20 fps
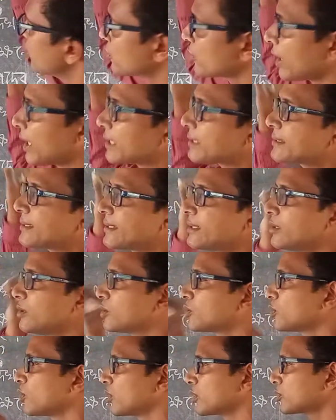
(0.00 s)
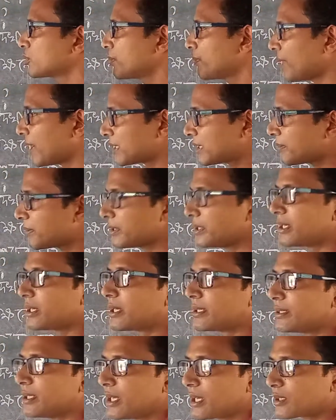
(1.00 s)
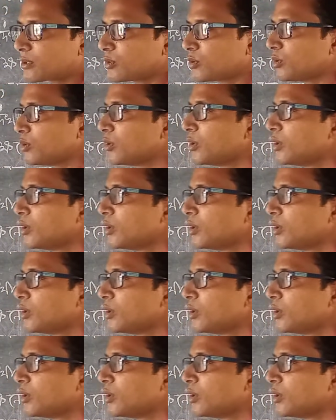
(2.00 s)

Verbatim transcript: হতো আঁশটা কী হতো অনেক সময় বাঁধির কাজে লাগতো